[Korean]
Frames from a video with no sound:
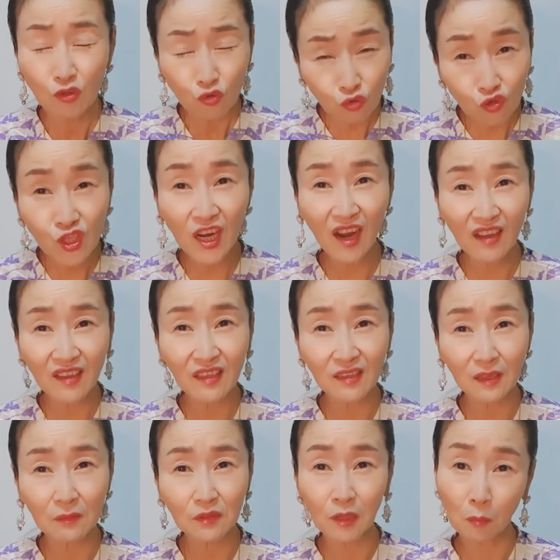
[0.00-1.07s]
육체가 있기
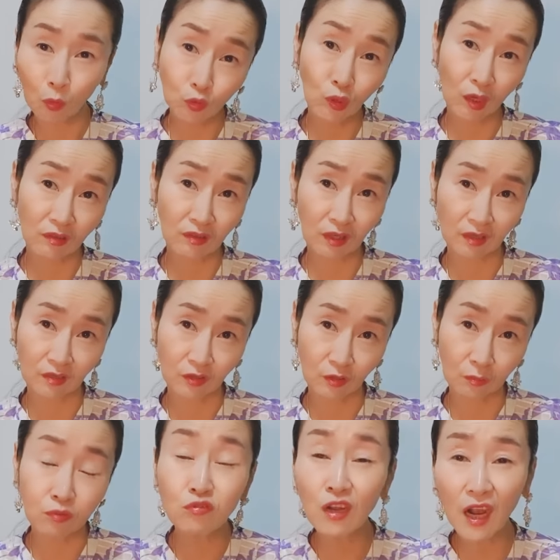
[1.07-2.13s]
때문에 못하는 게
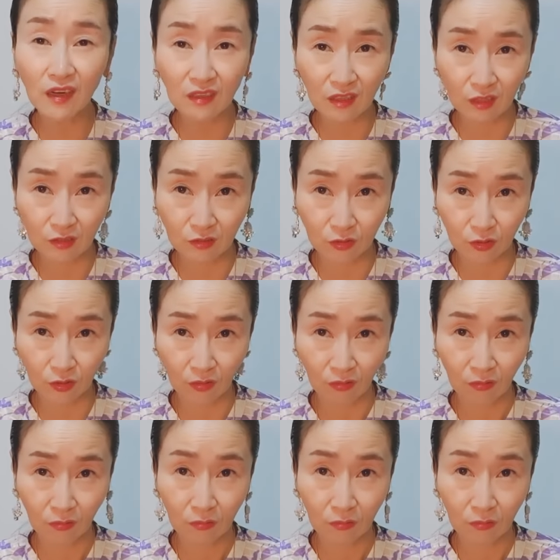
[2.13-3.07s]
있죠. 불가능이 있죠.